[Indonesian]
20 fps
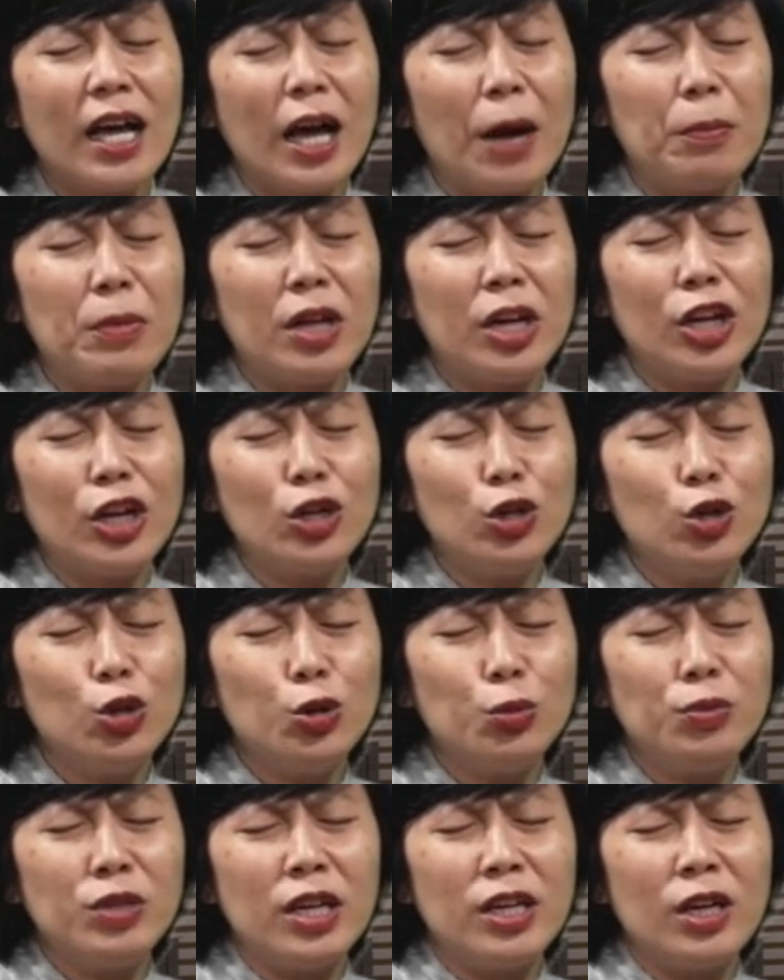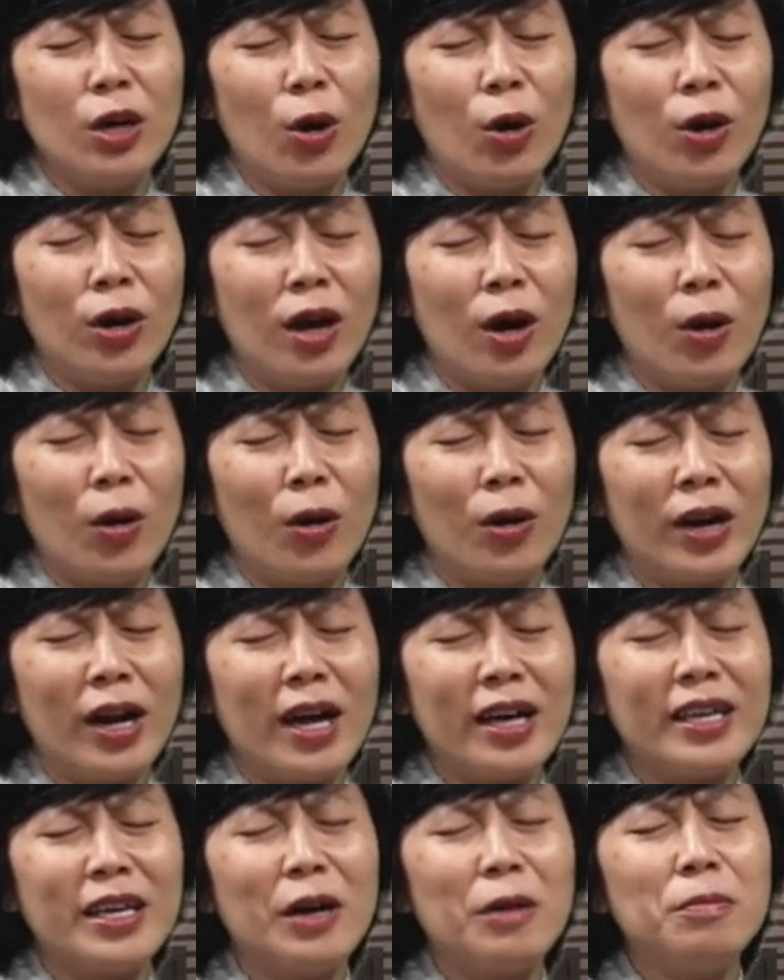Kami rindu menjadi
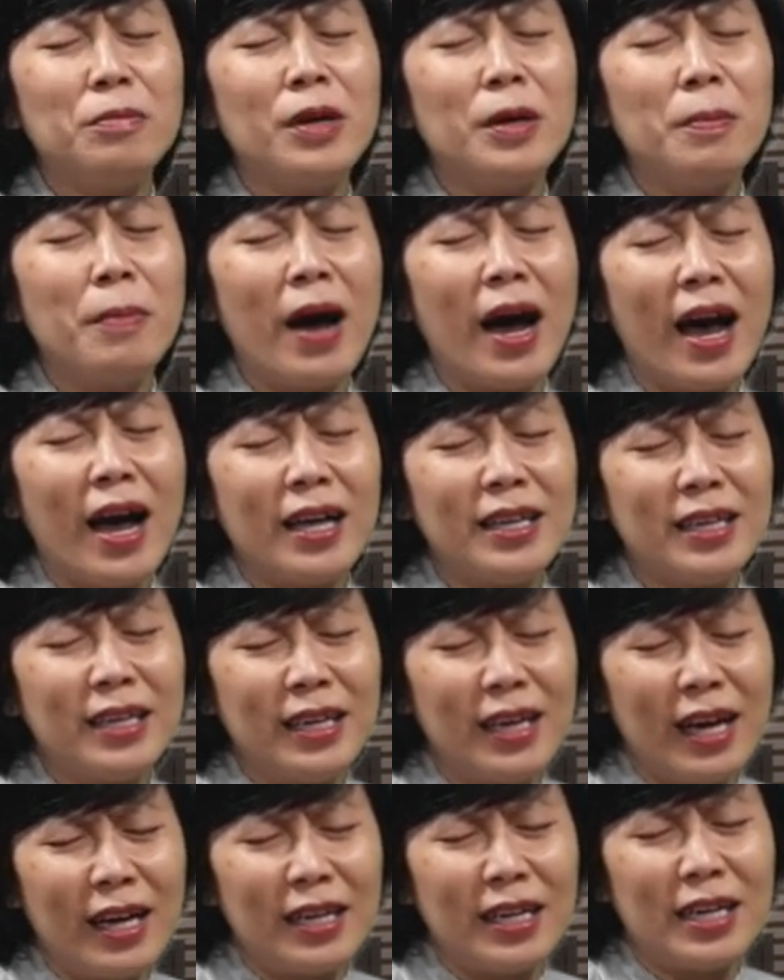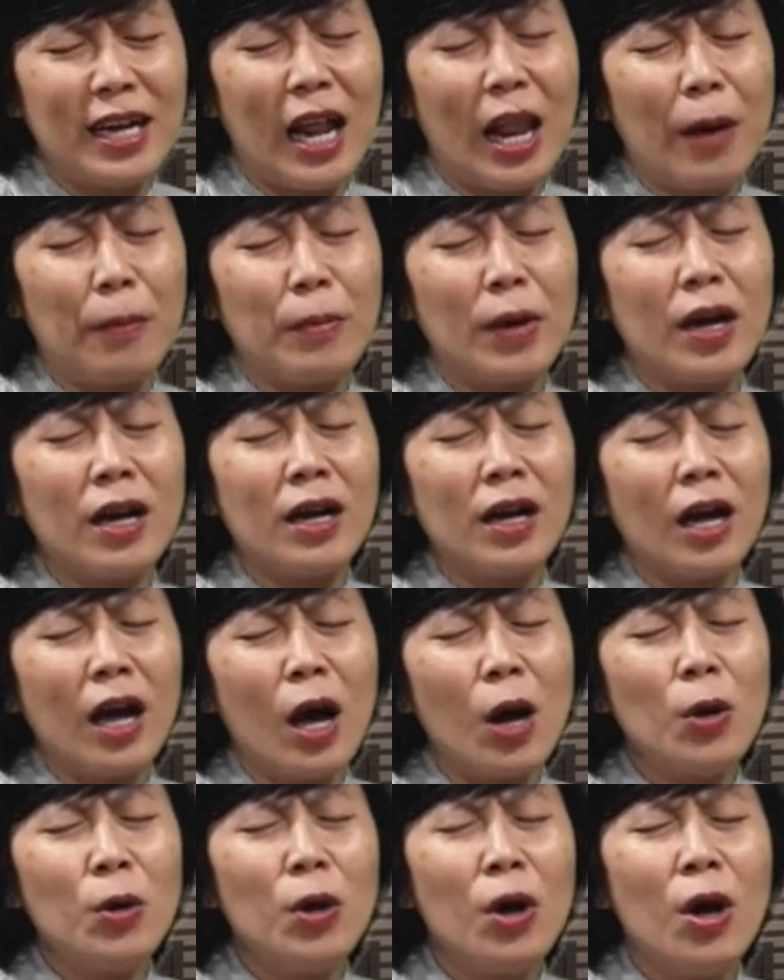orang-orang yang berbahagia di dalam
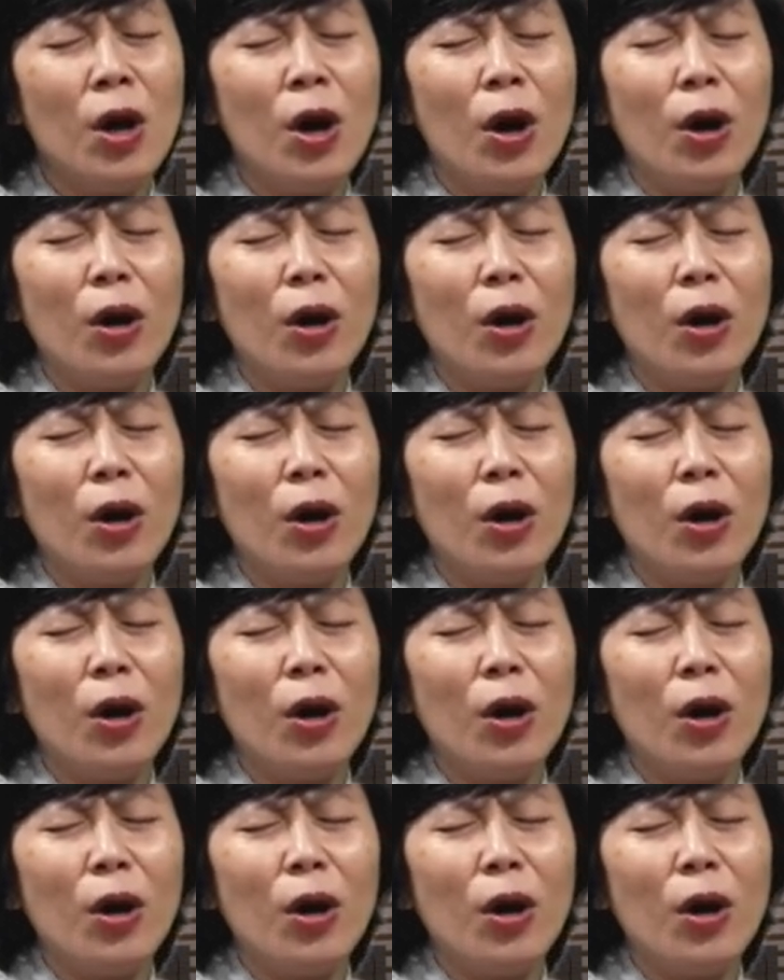Engkau,